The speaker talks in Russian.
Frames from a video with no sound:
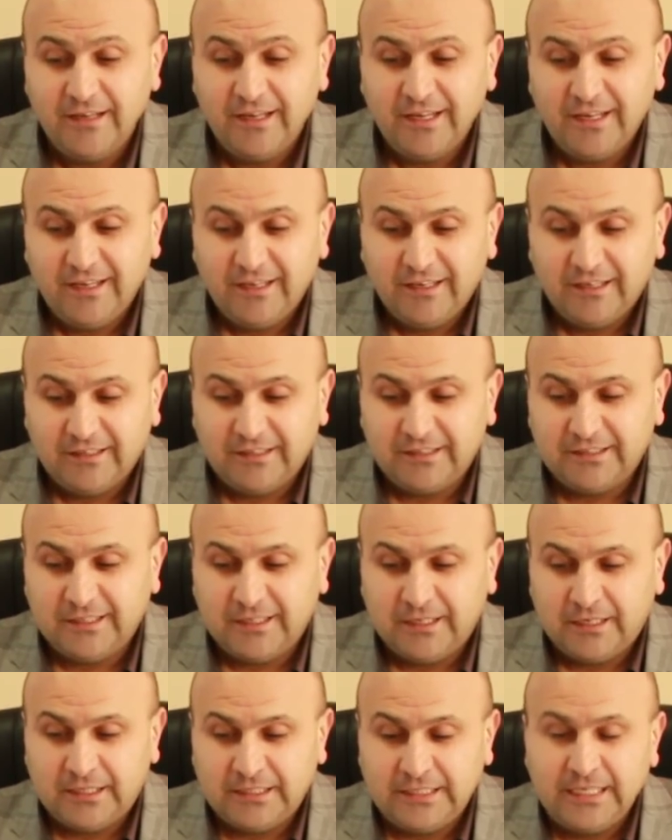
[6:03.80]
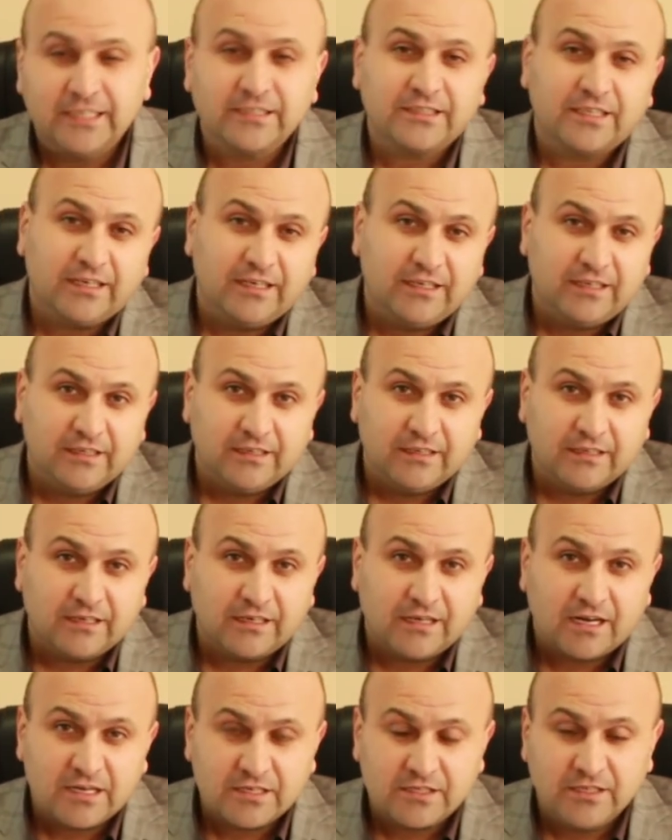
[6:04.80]
– Э, некоторые
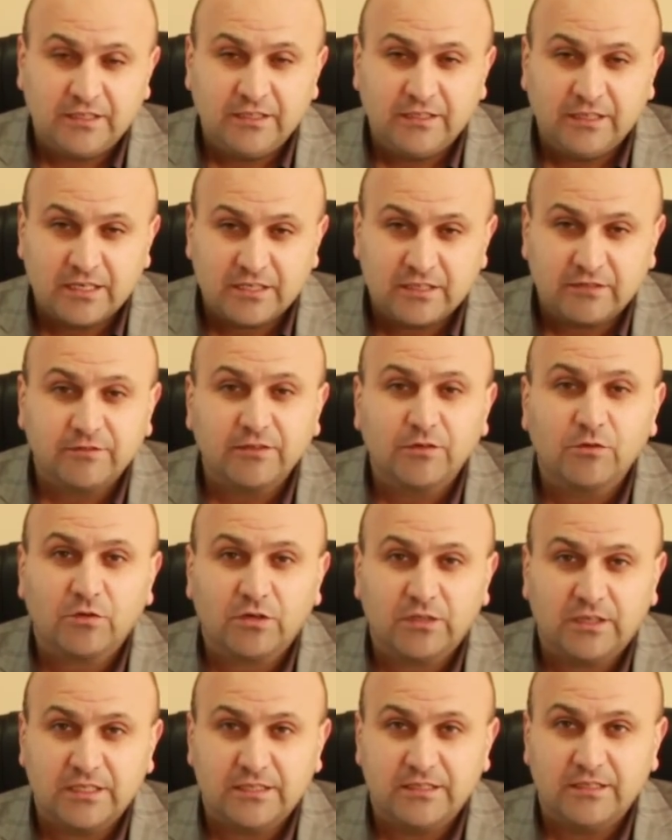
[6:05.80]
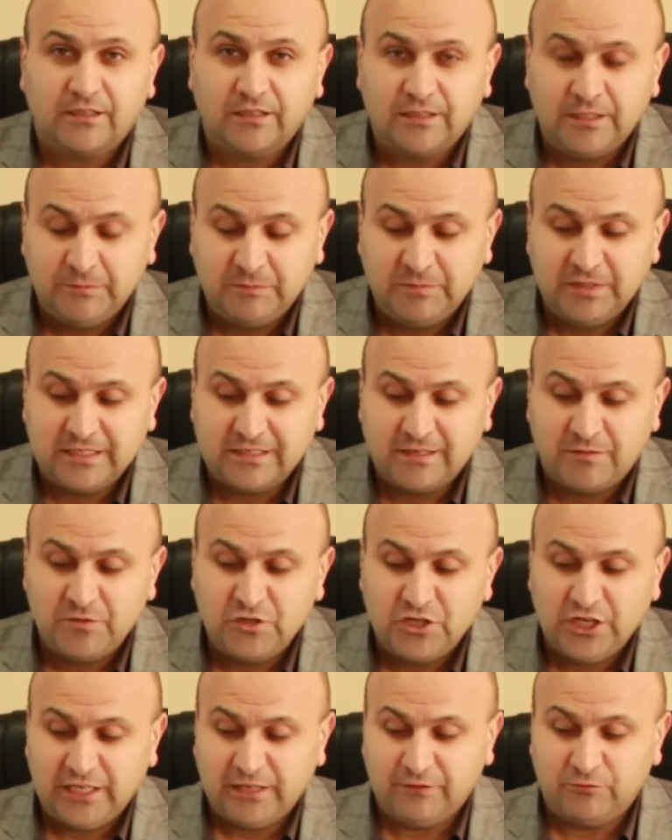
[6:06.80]
граждане нашего города сделали мне
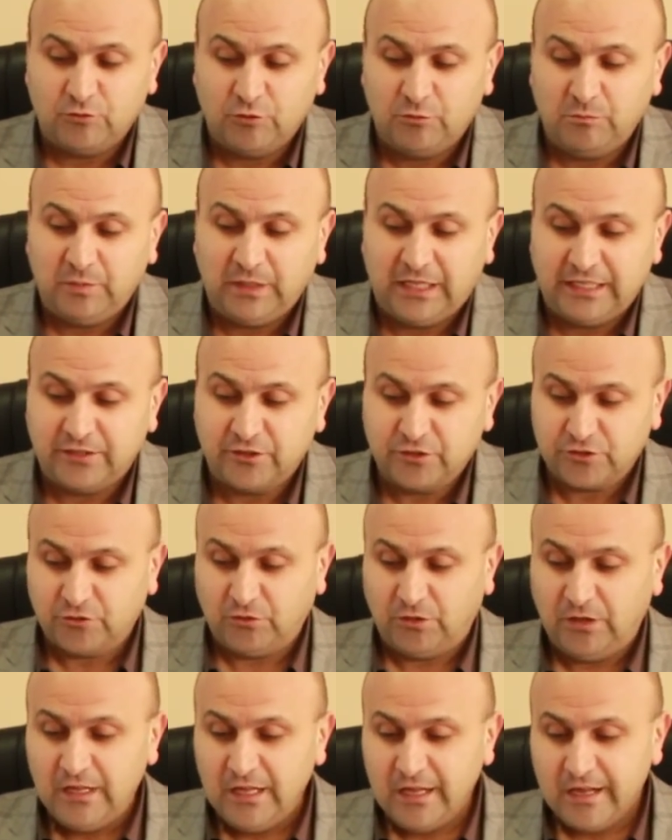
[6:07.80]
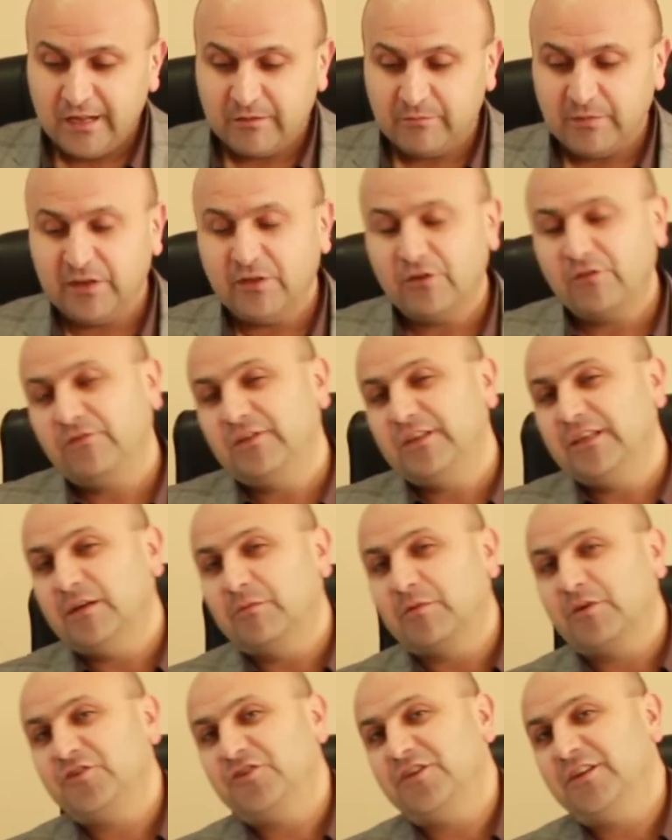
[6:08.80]
замечание в том плане, что мое
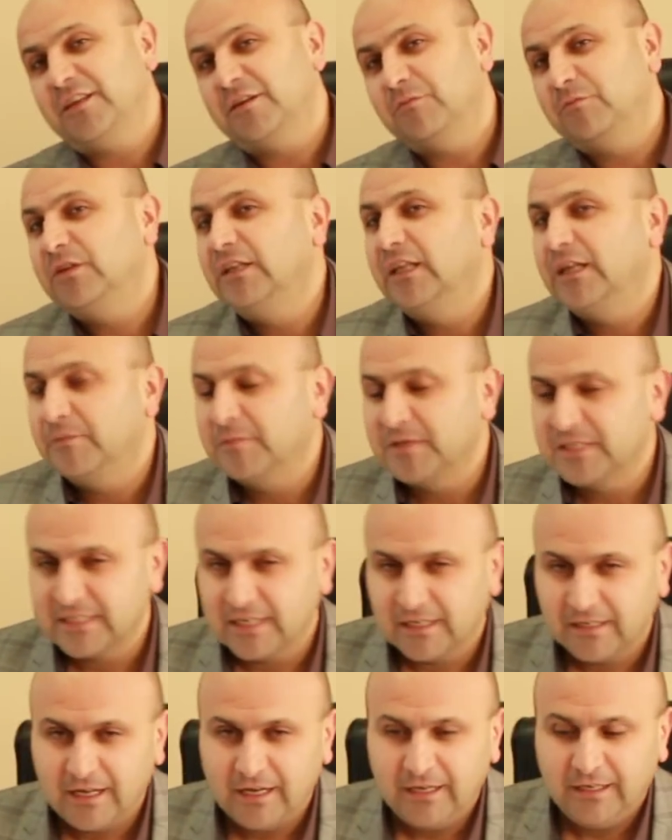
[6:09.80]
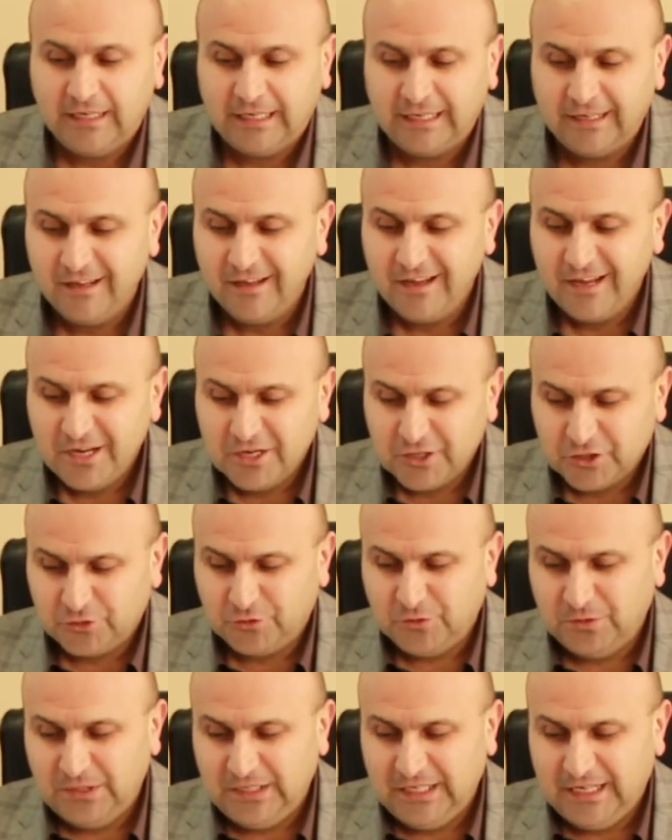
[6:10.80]
видеообращение было эмоциональное,
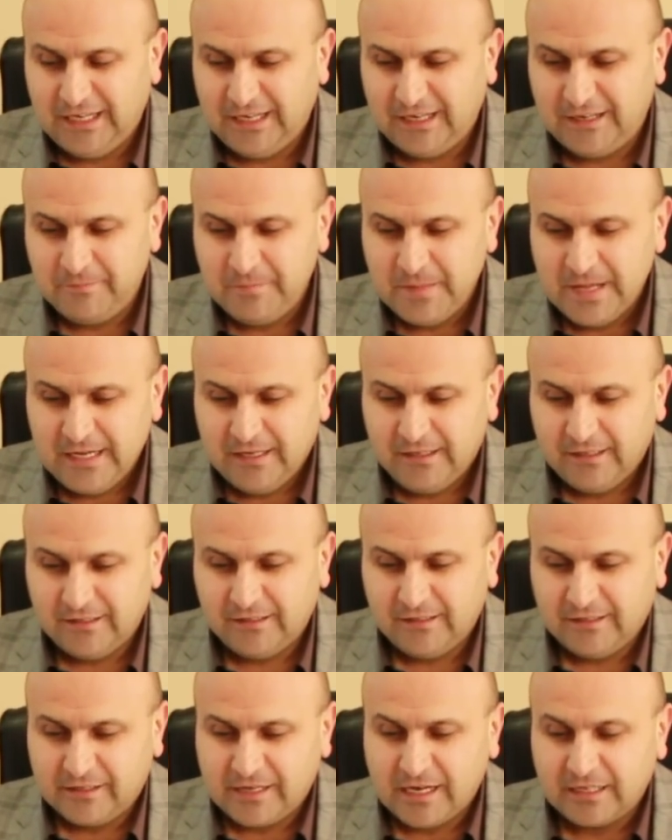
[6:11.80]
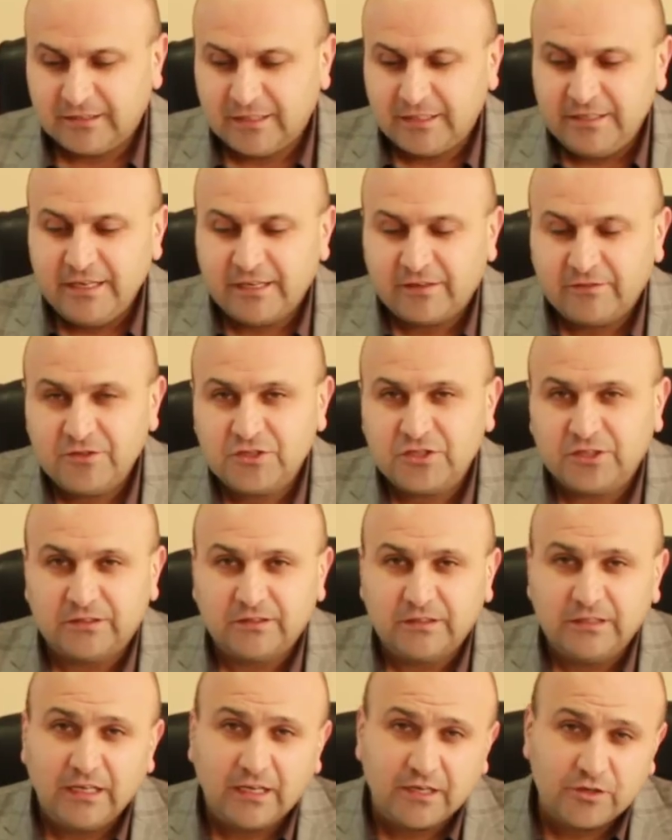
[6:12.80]
что я э, как-то
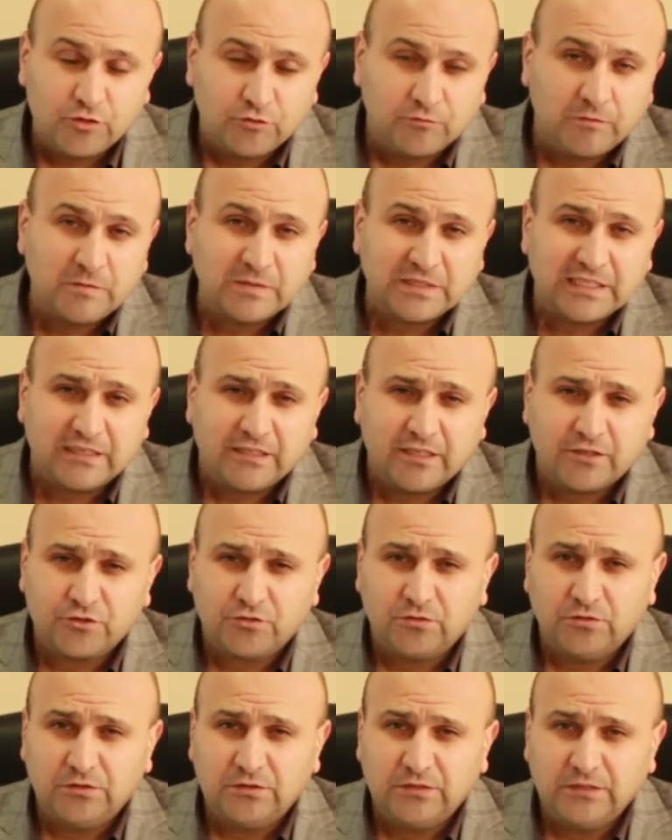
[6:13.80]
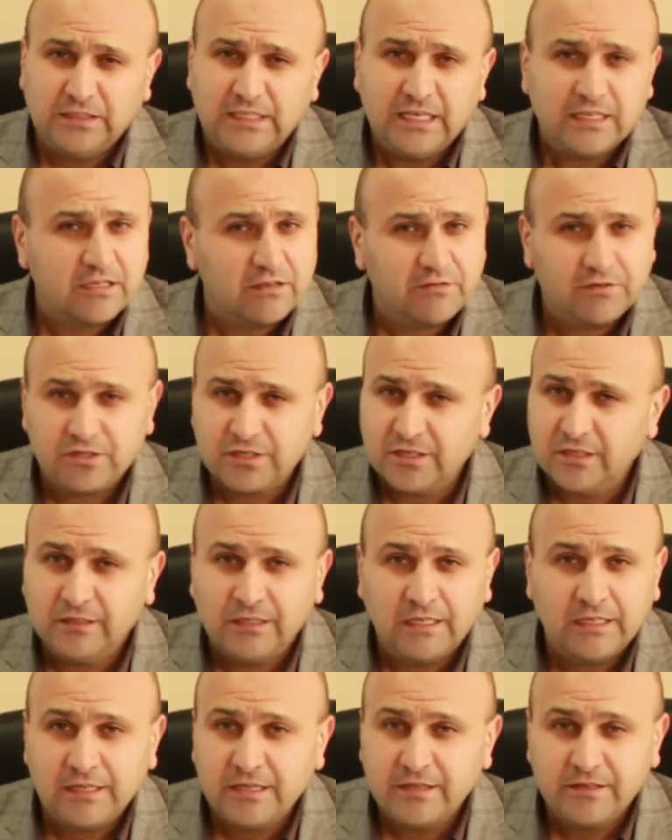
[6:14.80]
нервничал. Я хочу вам сказать, что я
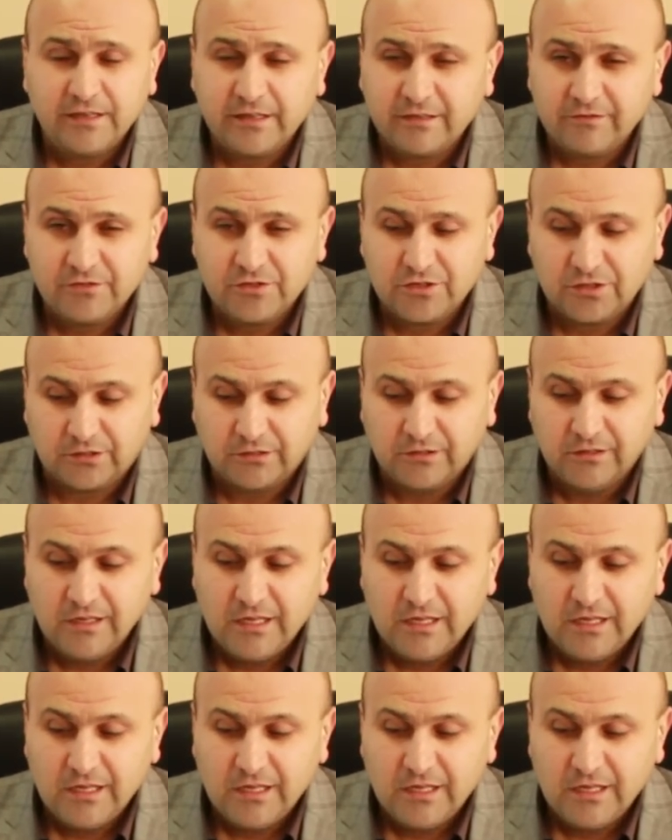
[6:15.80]
совершенно не нервничал.